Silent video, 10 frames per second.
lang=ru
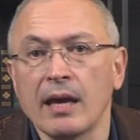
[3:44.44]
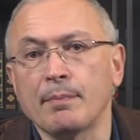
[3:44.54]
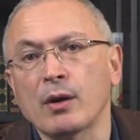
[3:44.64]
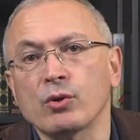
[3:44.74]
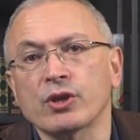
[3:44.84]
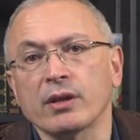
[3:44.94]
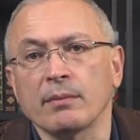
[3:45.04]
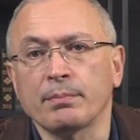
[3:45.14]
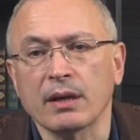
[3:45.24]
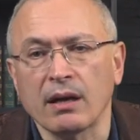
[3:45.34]
И похоже,
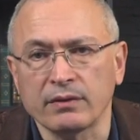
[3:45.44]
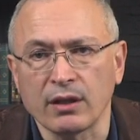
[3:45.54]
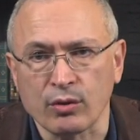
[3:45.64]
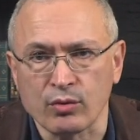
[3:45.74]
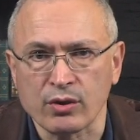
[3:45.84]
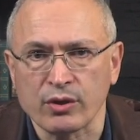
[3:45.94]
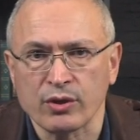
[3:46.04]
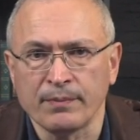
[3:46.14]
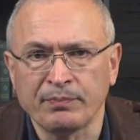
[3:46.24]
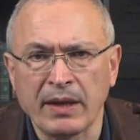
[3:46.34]
это правда
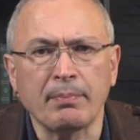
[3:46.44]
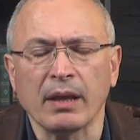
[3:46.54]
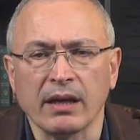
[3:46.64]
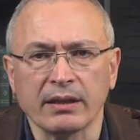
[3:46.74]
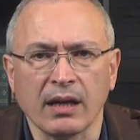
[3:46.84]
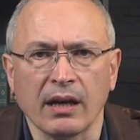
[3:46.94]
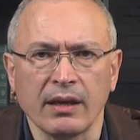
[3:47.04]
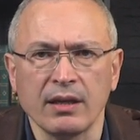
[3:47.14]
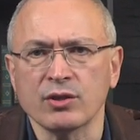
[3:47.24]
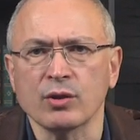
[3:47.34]
роскошь. И палатка,
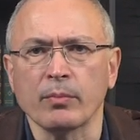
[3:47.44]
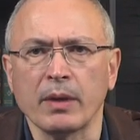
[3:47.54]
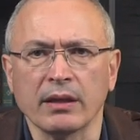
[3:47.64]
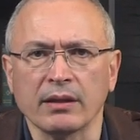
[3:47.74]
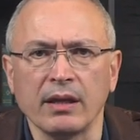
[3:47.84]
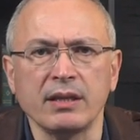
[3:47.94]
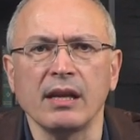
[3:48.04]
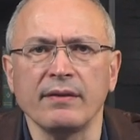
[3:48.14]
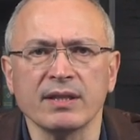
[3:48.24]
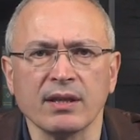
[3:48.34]
и инструменты, и
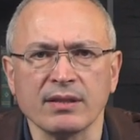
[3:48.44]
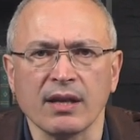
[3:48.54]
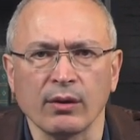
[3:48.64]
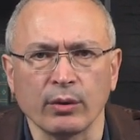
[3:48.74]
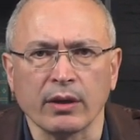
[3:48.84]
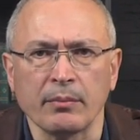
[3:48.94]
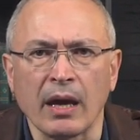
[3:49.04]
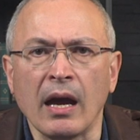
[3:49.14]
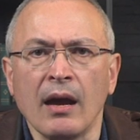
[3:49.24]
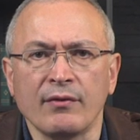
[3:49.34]
телевизор с колонками.